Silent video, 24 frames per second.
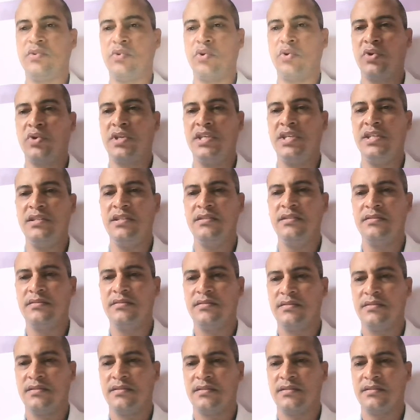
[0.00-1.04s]
o login,
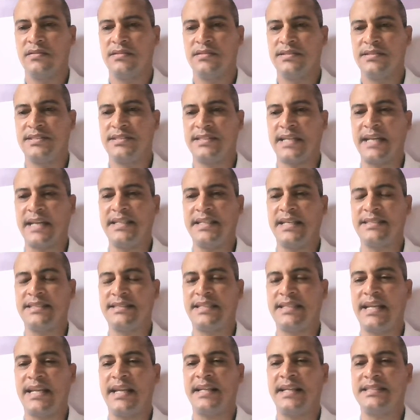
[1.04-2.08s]
se
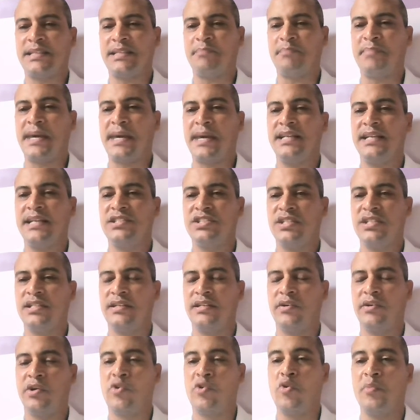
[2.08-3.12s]
cadastrar nessa página.
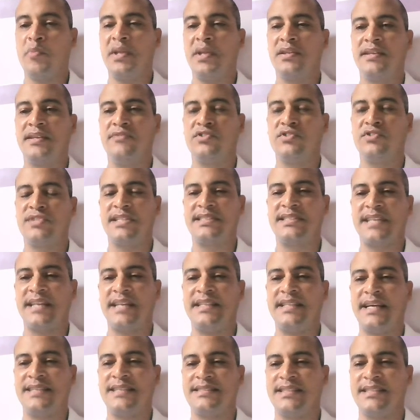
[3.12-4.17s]
Eu recomendo que vocês
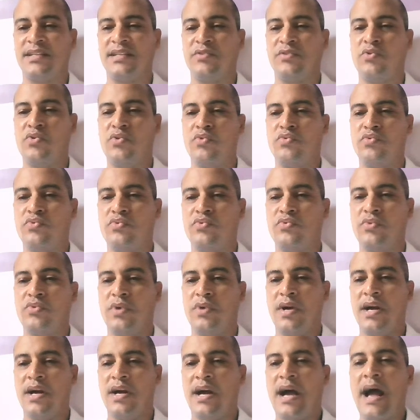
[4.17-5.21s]
cadastrem com
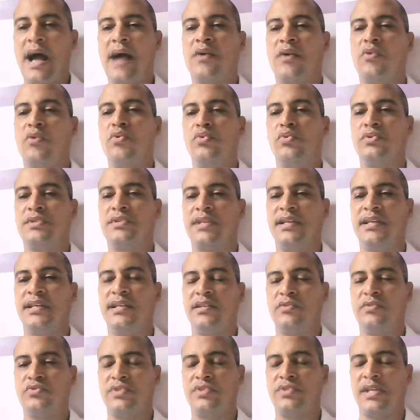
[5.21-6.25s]
a conta aí
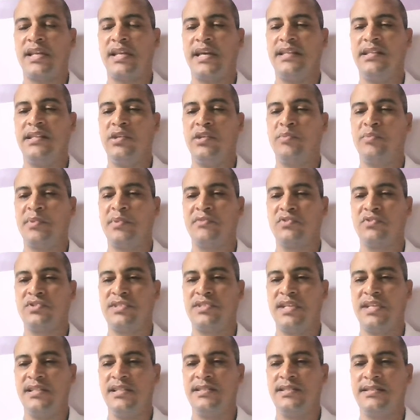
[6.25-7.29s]
que o Senai deu para
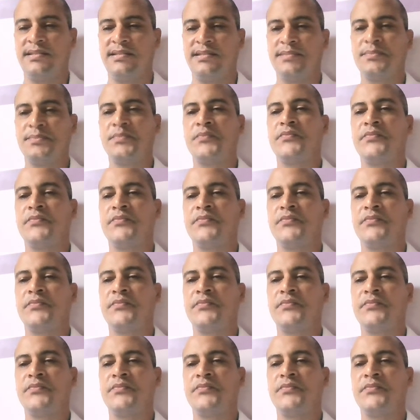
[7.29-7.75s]
vocês.